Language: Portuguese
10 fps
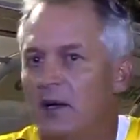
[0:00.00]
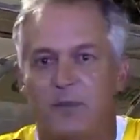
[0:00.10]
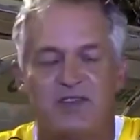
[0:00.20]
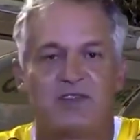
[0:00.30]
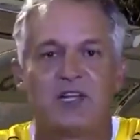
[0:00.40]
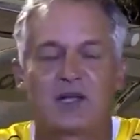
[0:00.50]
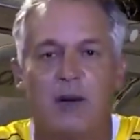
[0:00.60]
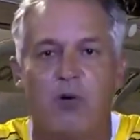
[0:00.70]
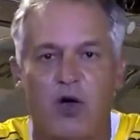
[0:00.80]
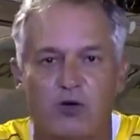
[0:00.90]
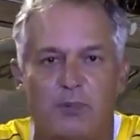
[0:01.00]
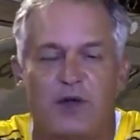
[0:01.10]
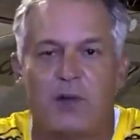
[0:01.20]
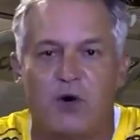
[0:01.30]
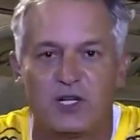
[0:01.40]
Presidente Caboclo,
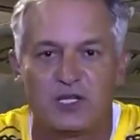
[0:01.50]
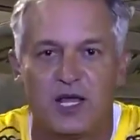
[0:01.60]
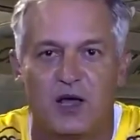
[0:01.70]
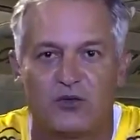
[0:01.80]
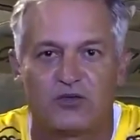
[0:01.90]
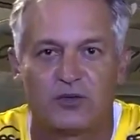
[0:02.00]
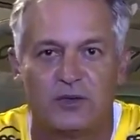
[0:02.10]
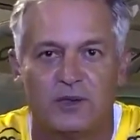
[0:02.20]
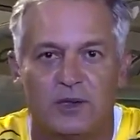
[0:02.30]
pelo amor de Deus.